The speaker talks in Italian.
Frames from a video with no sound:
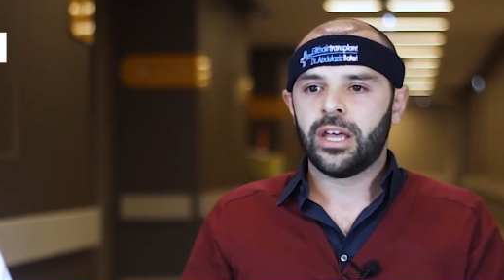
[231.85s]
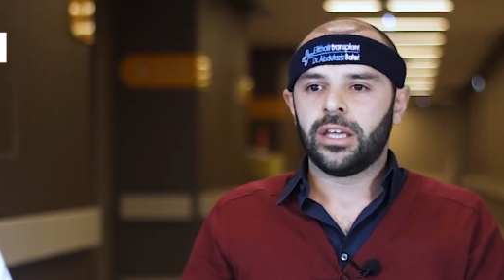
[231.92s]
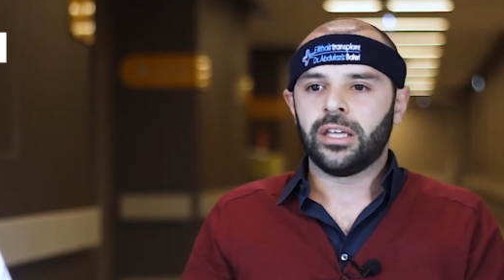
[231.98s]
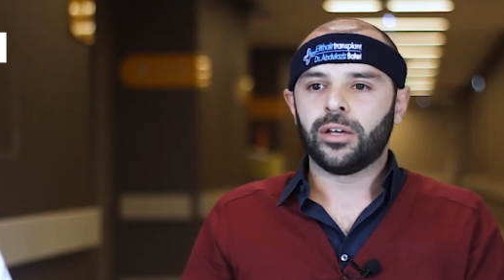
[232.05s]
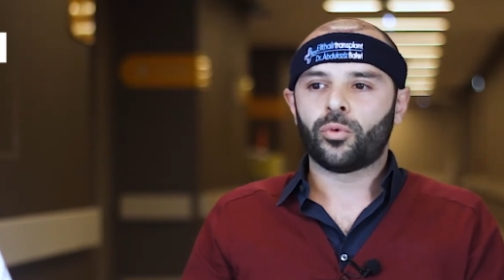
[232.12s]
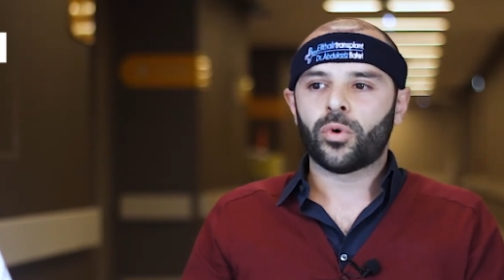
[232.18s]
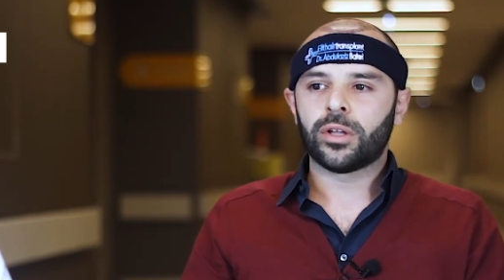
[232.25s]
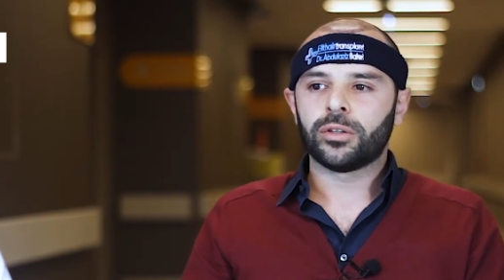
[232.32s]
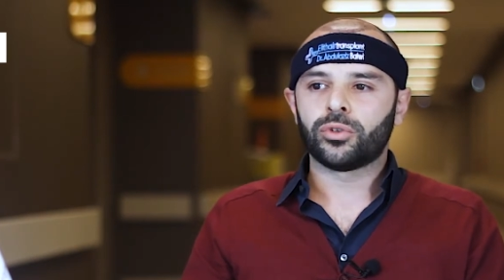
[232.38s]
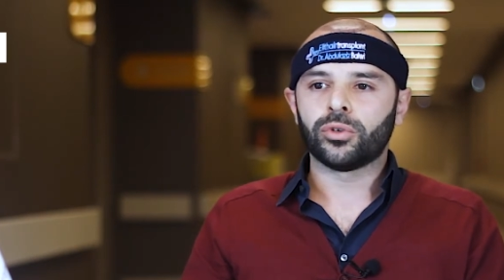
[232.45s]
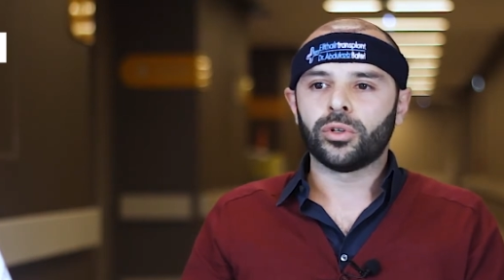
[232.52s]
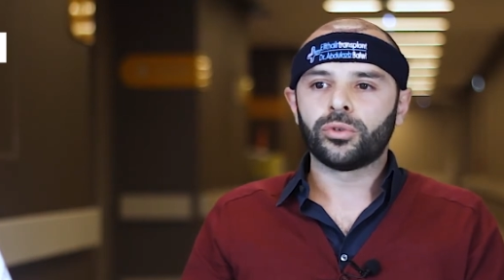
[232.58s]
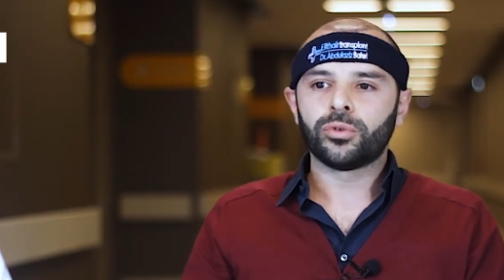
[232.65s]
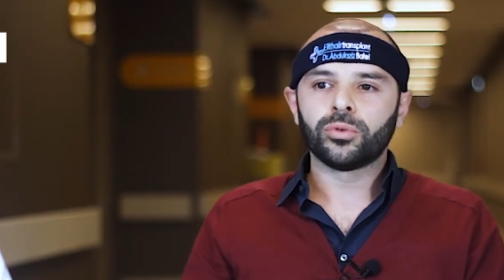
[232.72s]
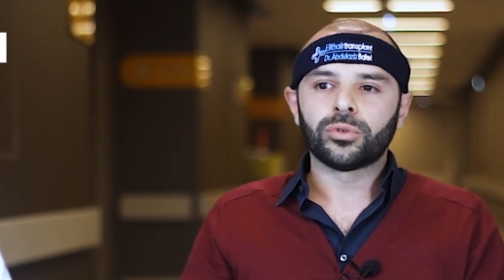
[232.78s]
in quanto
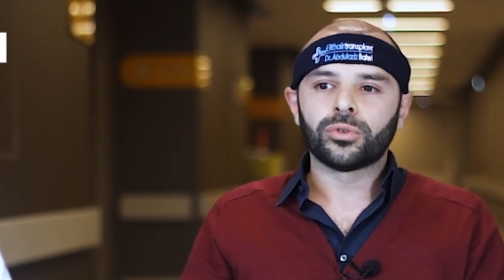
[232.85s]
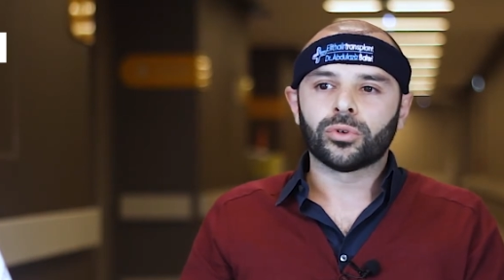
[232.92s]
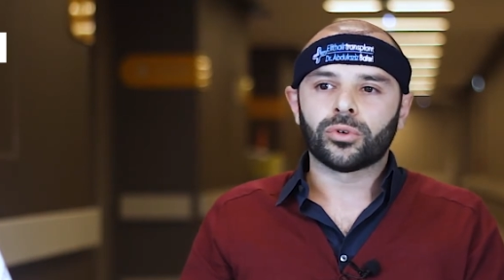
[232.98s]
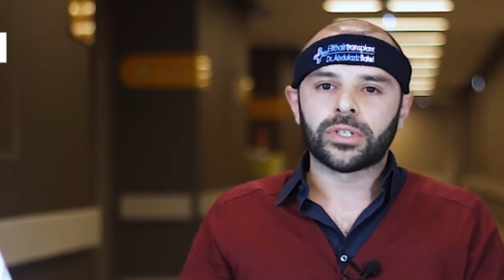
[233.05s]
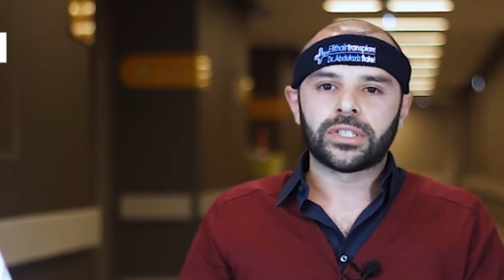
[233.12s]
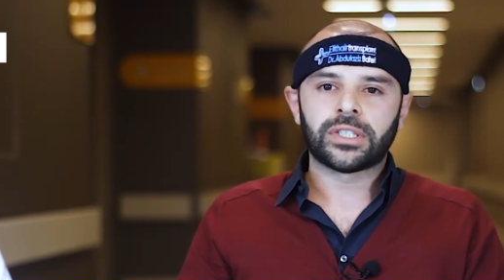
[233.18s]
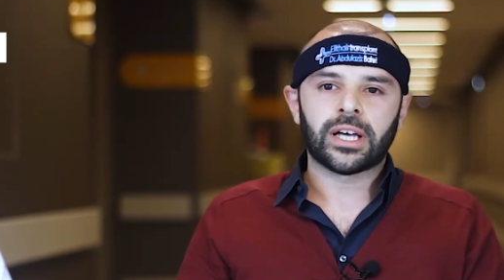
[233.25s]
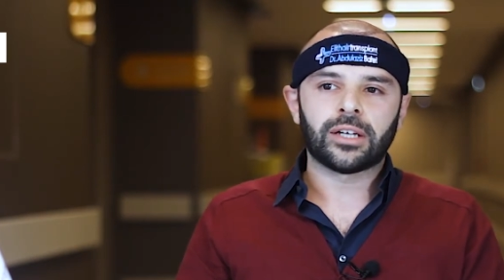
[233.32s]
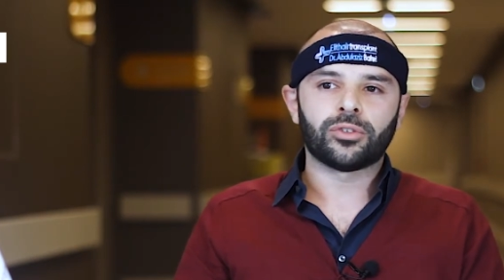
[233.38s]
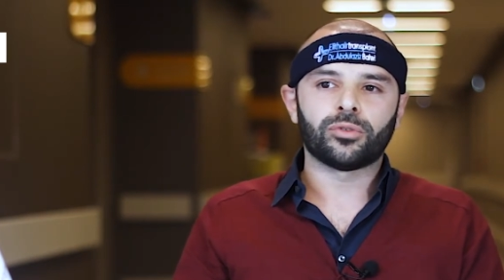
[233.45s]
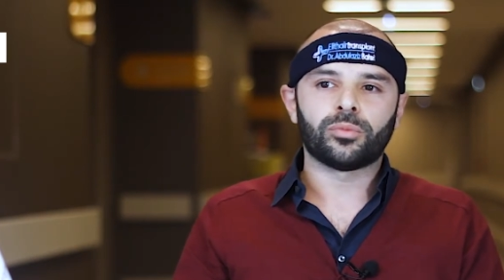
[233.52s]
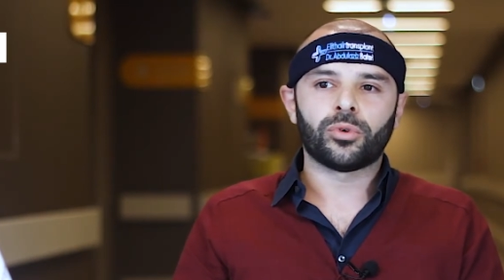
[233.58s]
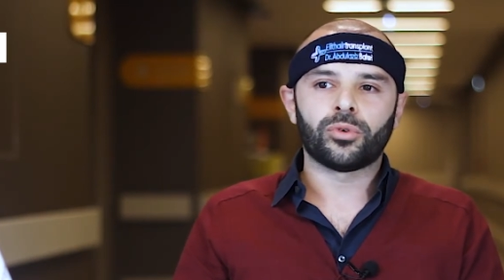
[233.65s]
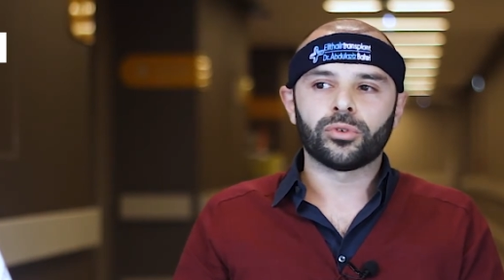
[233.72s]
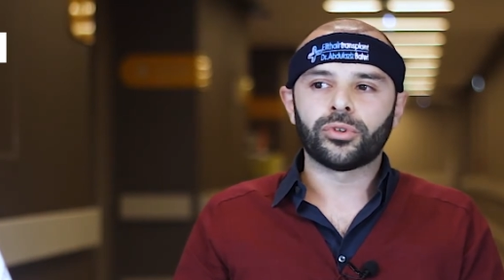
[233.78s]
il tutto è stato
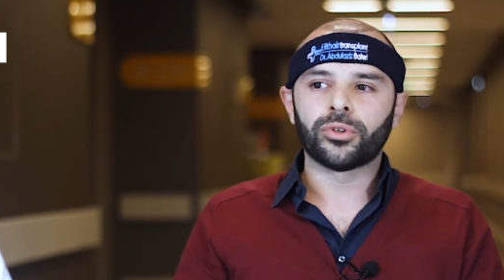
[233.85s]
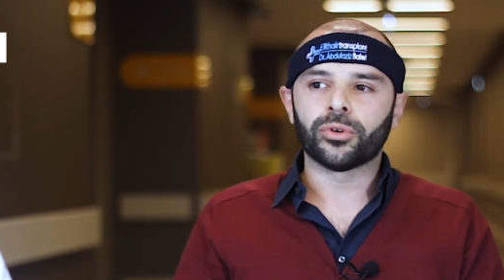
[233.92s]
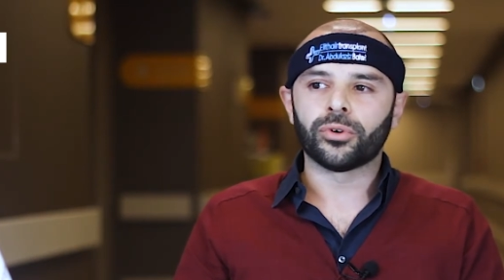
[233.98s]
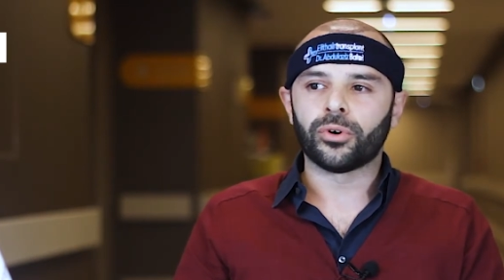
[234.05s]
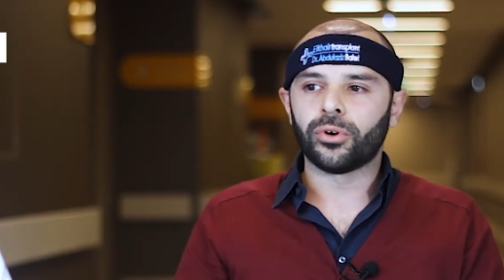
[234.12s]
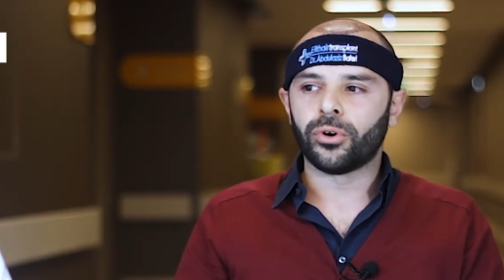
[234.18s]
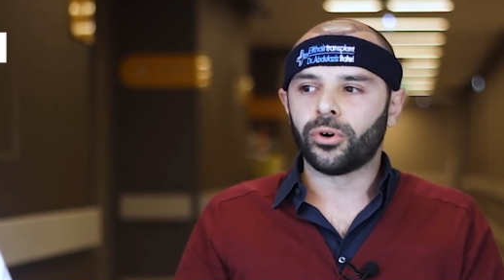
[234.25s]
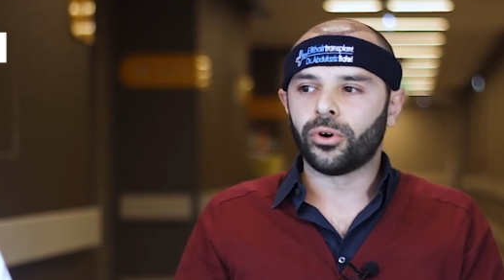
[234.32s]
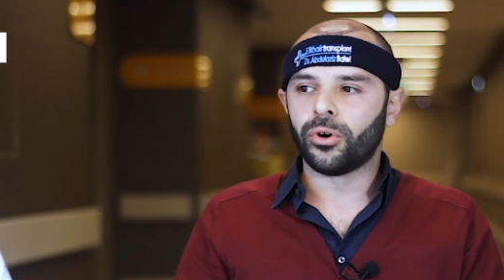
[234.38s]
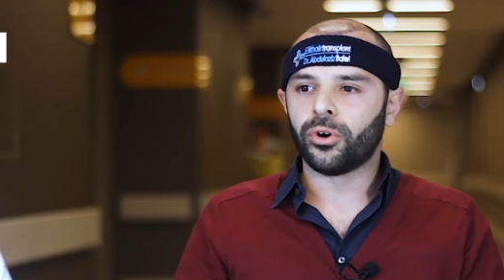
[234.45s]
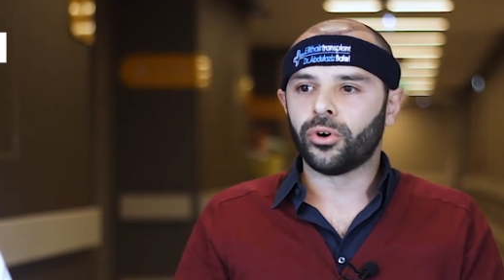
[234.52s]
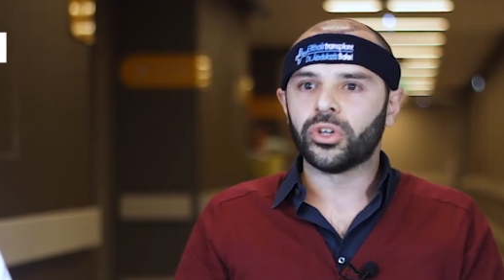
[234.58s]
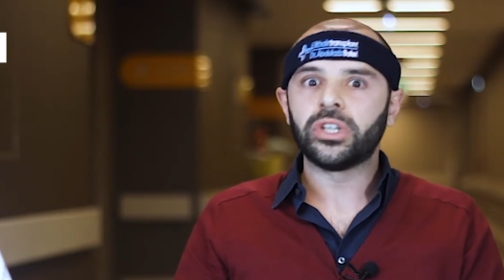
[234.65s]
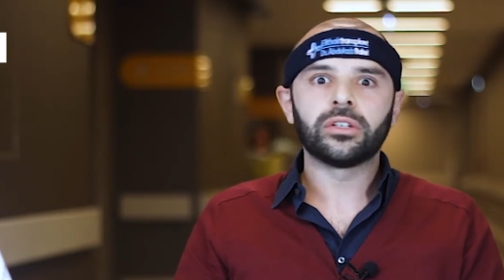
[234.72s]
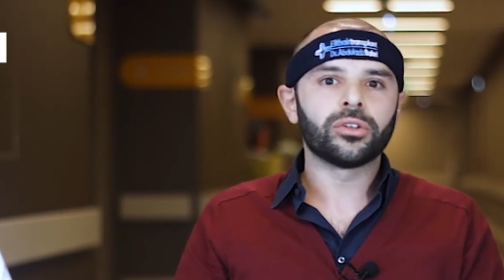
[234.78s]

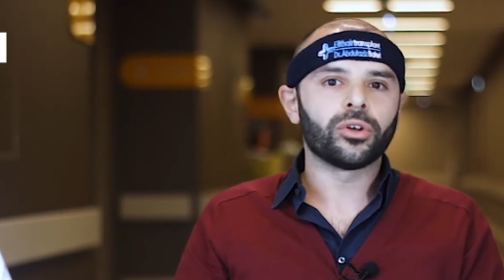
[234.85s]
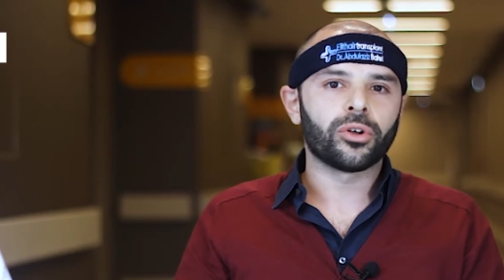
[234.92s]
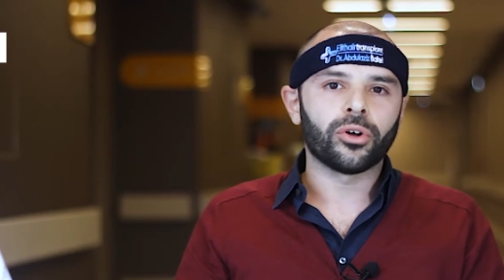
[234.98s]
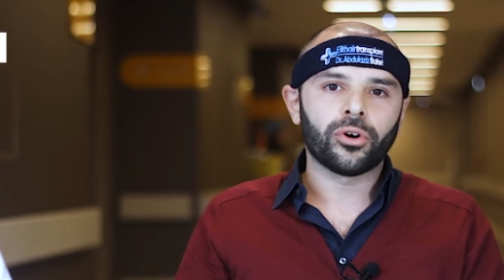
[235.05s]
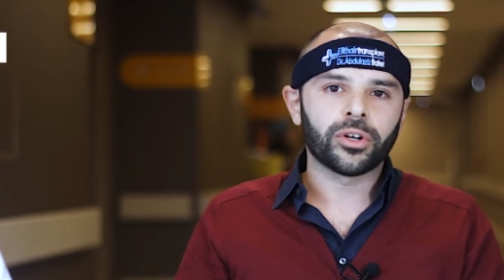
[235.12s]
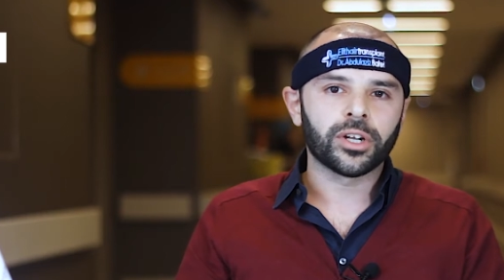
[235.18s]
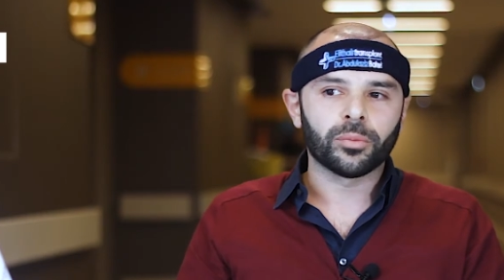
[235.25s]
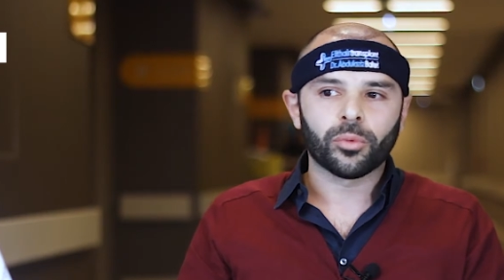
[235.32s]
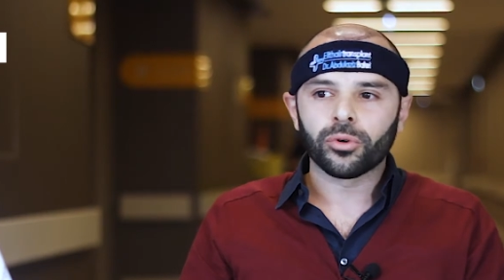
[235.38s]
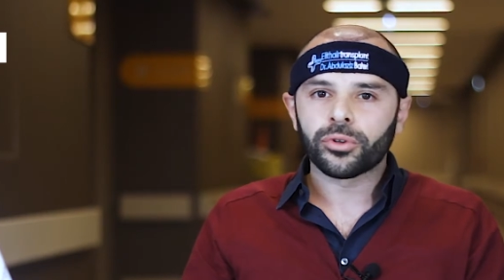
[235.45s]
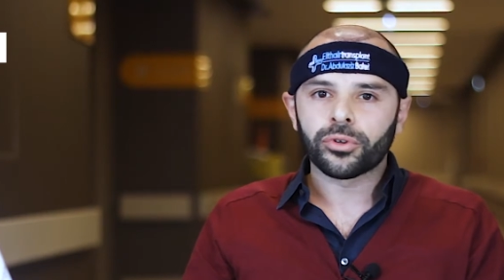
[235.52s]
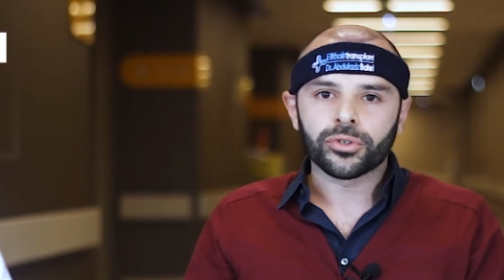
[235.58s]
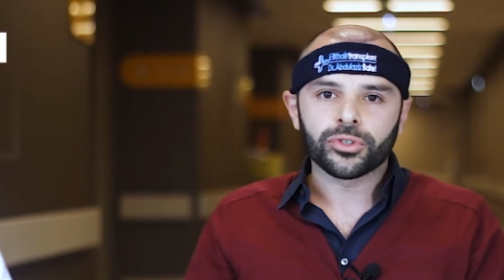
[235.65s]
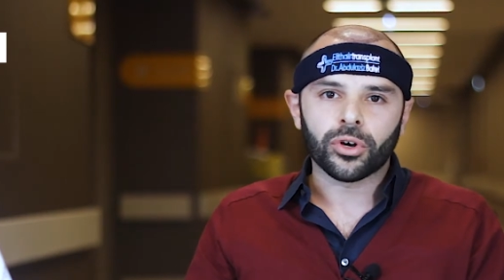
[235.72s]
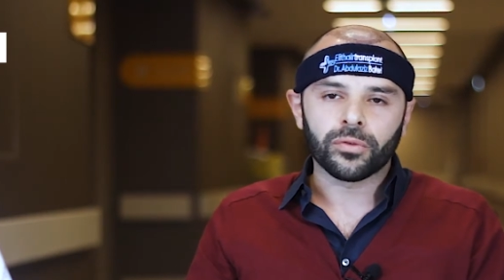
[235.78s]
molto indolore,
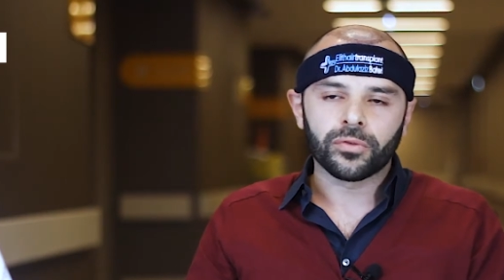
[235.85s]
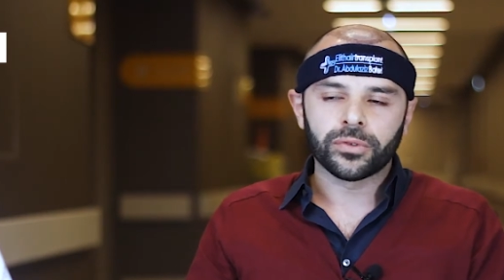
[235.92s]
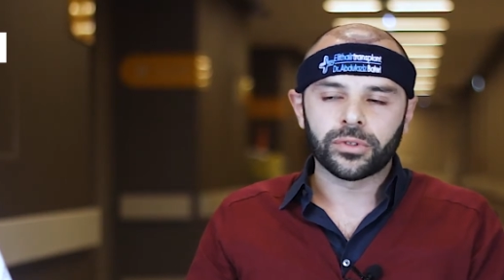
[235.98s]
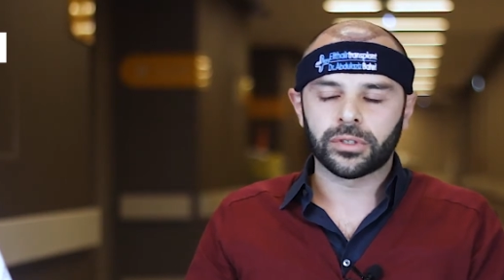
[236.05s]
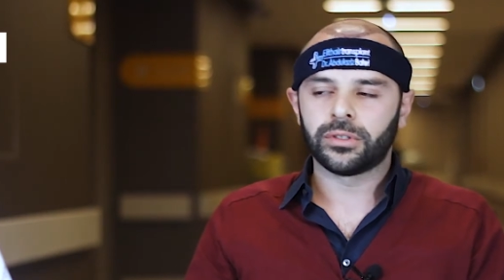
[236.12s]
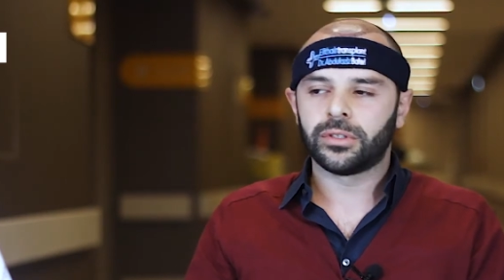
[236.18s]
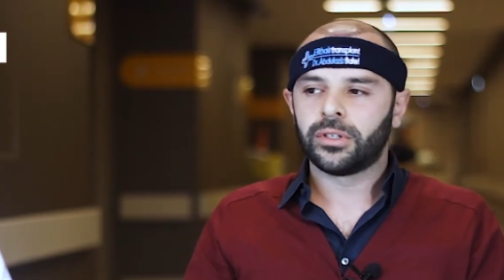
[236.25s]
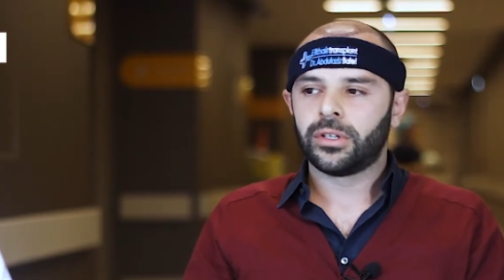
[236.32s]
molto soft.